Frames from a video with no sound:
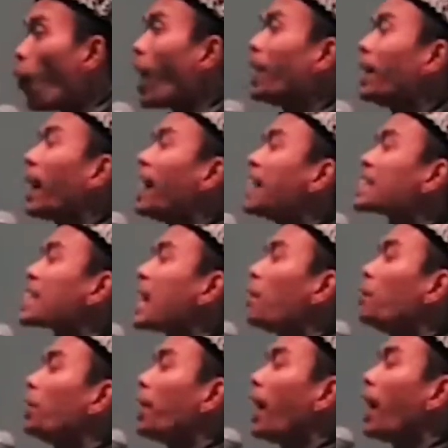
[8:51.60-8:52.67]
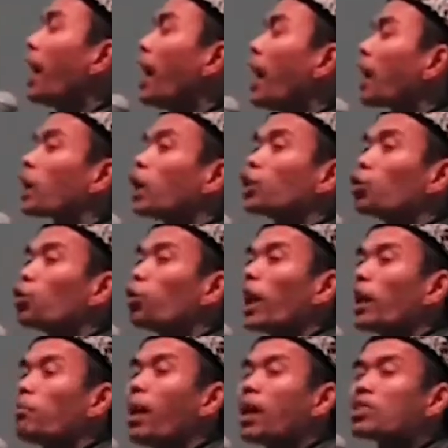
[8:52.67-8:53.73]
Wali hasabiha,
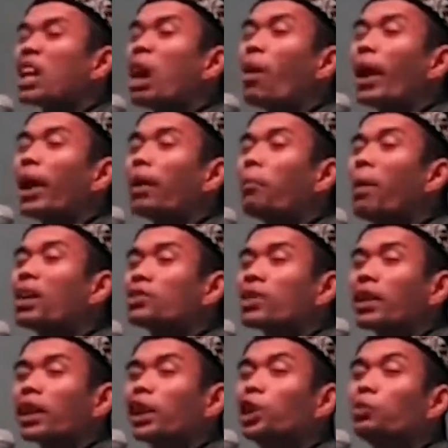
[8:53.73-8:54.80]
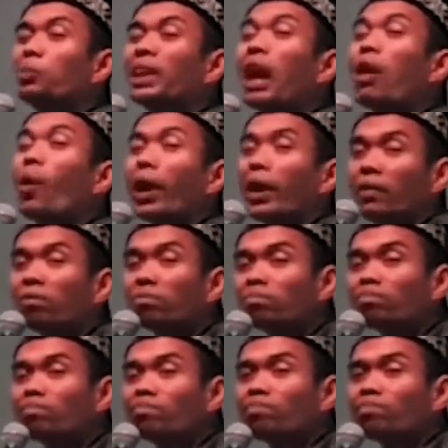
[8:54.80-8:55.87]
keturunan bangsawan. Bangsa yang hidup di awan.
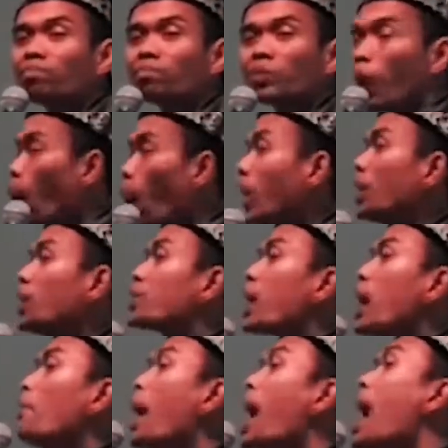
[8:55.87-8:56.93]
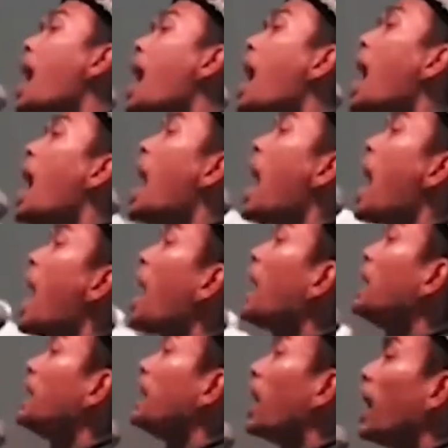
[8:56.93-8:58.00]
Wali
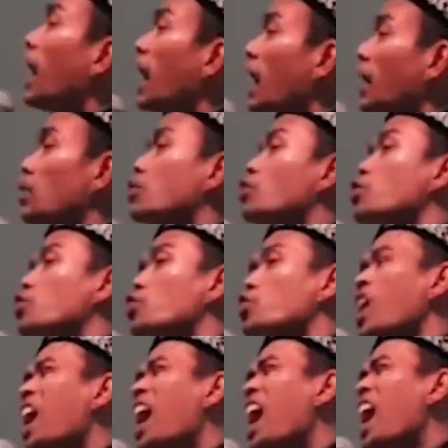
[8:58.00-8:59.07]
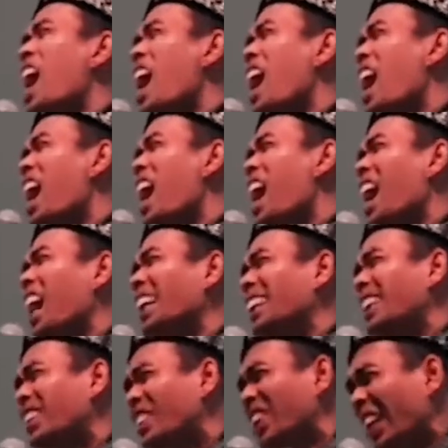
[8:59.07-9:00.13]
jamal lihat
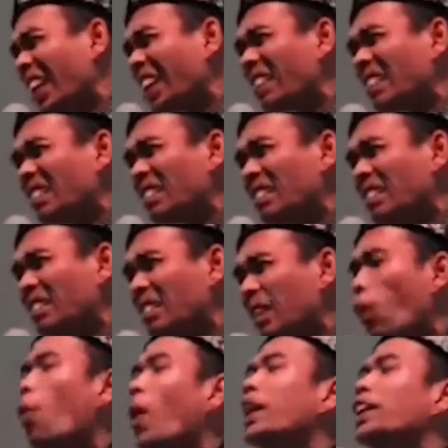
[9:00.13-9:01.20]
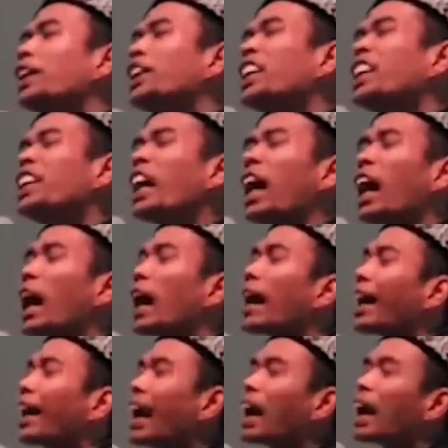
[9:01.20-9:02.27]
Cantik. Wali diniha,
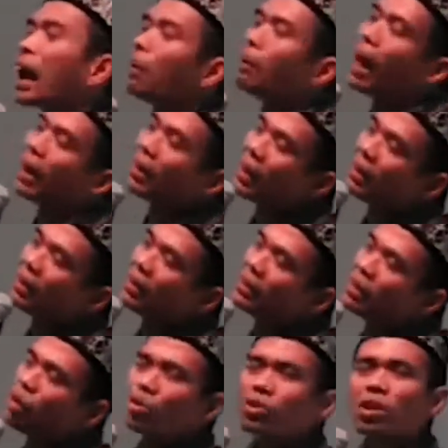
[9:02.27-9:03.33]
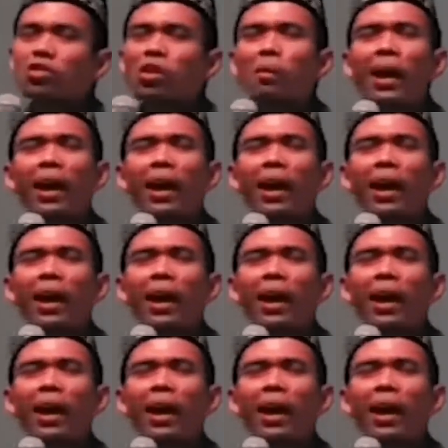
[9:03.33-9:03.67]
karena agamanya Ustadz